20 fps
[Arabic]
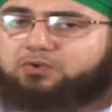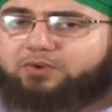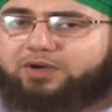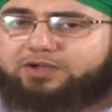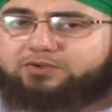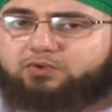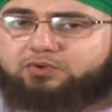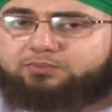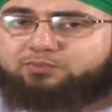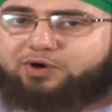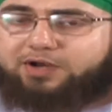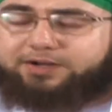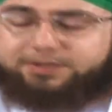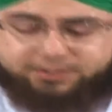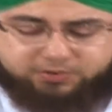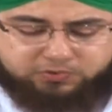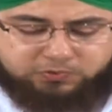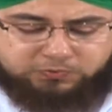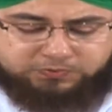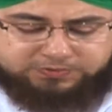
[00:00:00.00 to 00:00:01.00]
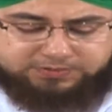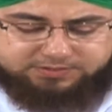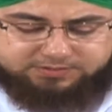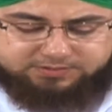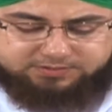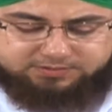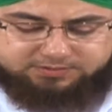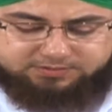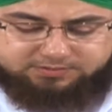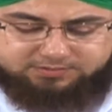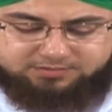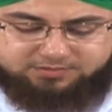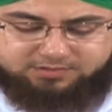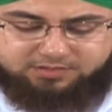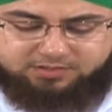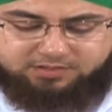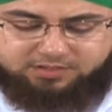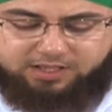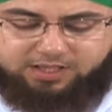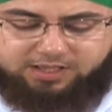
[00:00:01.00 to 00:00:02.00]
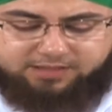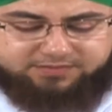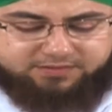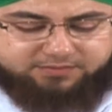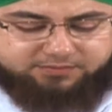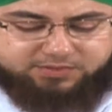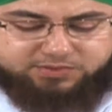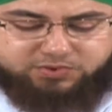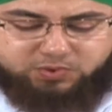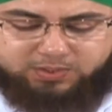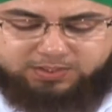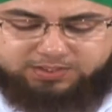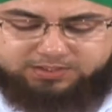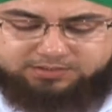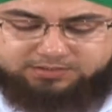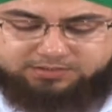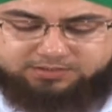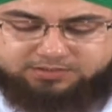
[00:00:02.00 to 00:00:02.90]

عنه المؤرخون هذا الرجل